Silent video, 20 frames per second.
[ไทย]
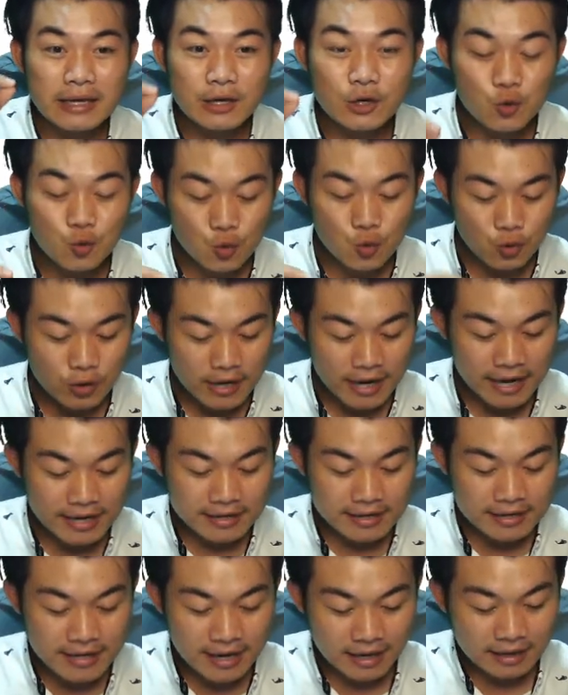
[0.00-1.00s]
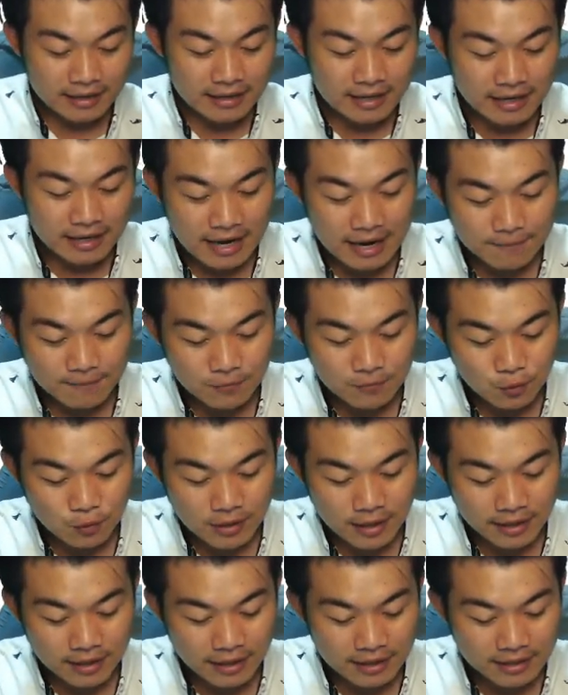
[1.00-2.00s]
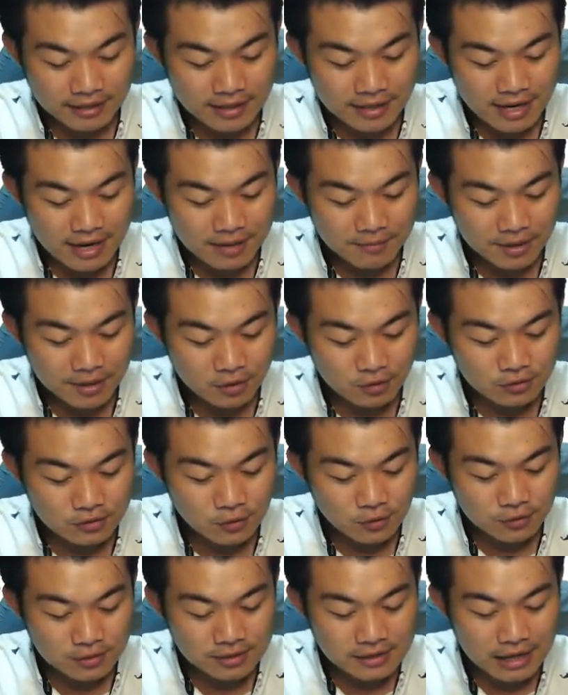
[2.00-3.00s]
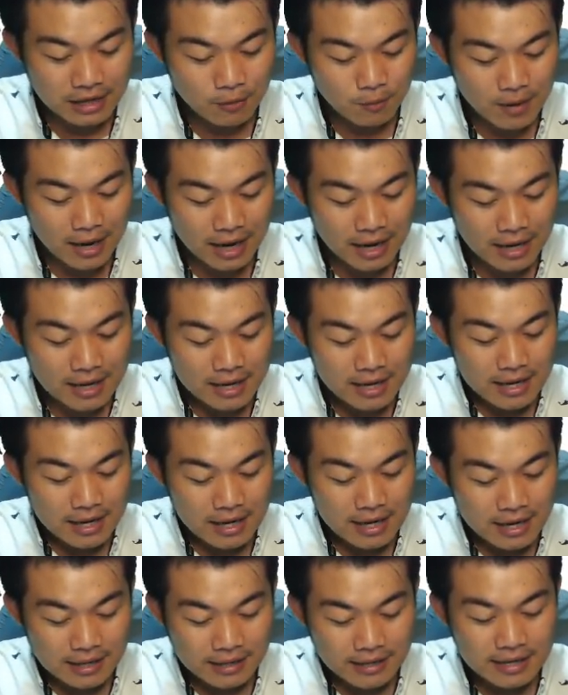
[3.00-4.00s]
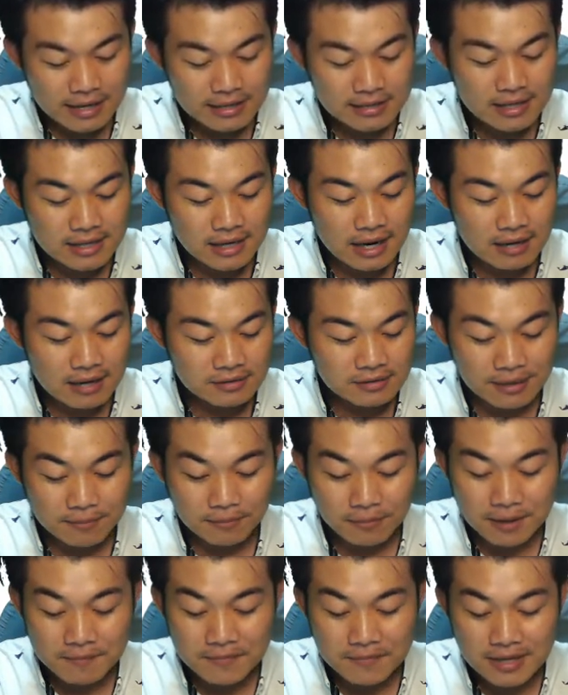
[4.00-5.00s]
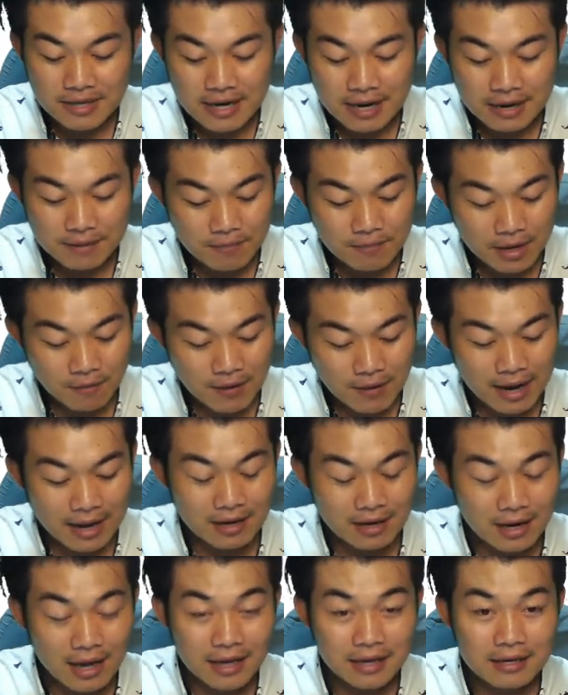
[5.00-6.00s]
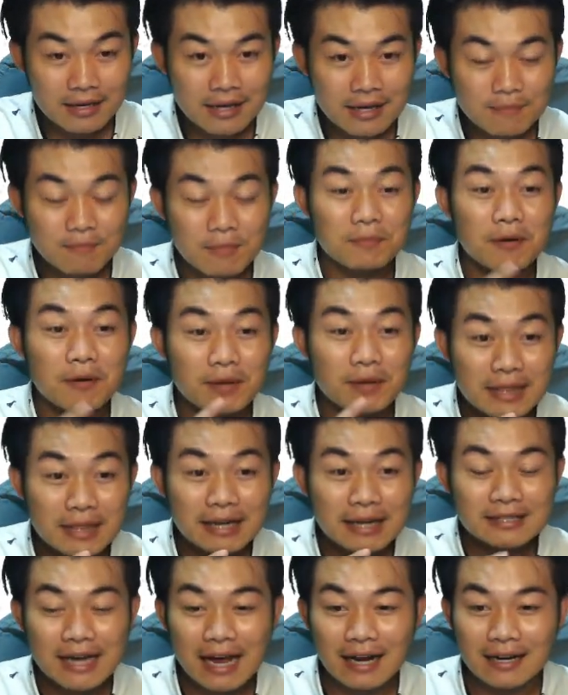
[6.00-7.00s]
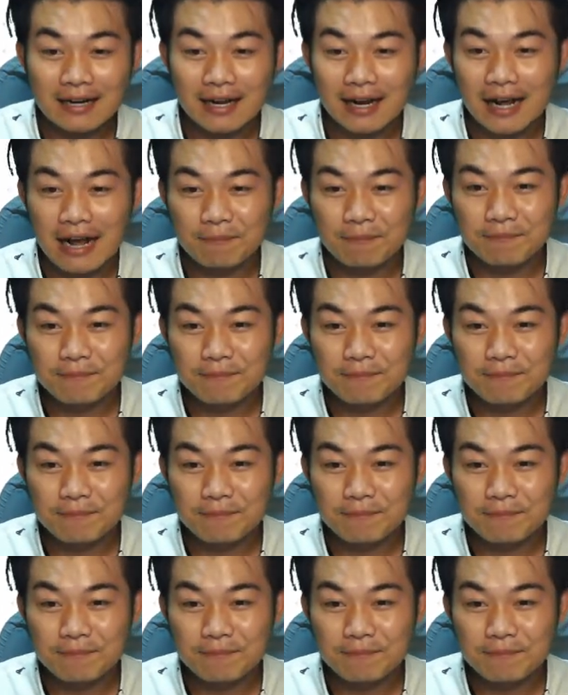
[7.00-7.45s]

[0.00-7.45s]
ดูในเทคนะครับ ดูในเทคจะได้ไม่ต้องสงสัยว่าเอแท้จริงแล้วศัพท์คำนี้นั่นแปลว่าอะไร มันแปลว่าตั้งฉากนะครับ